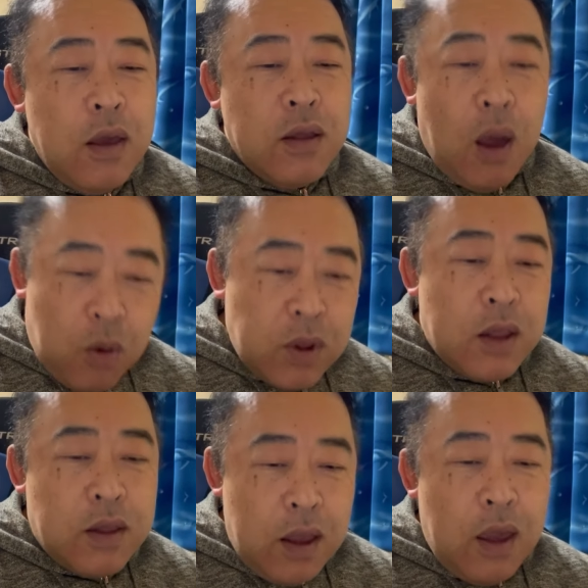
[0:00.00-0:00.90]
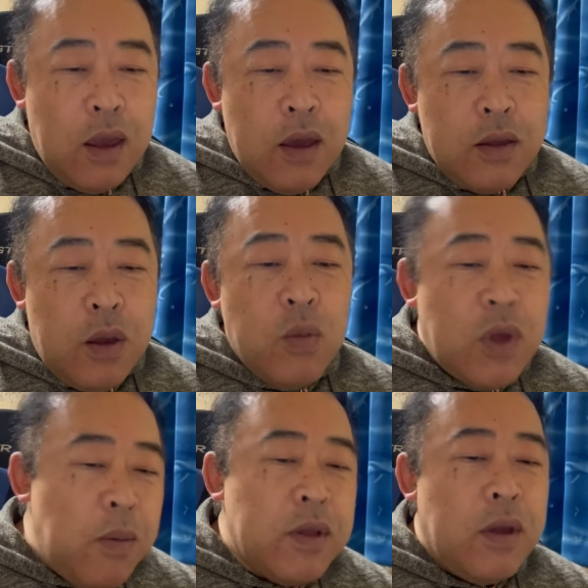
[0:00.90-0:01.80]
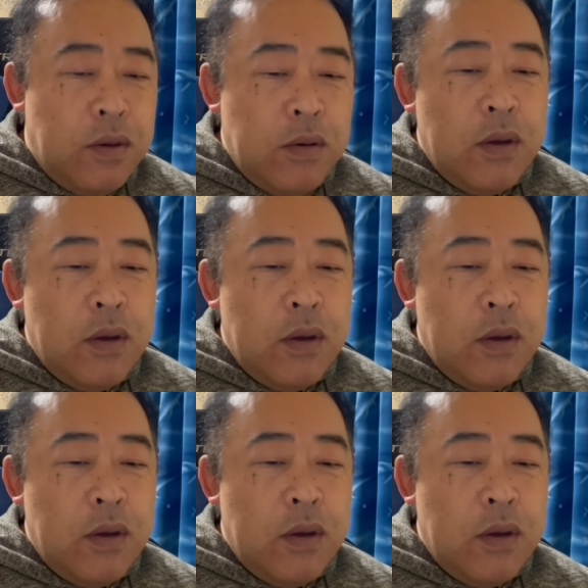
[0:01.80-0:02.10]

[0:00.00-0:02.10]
タコだってでも食べてる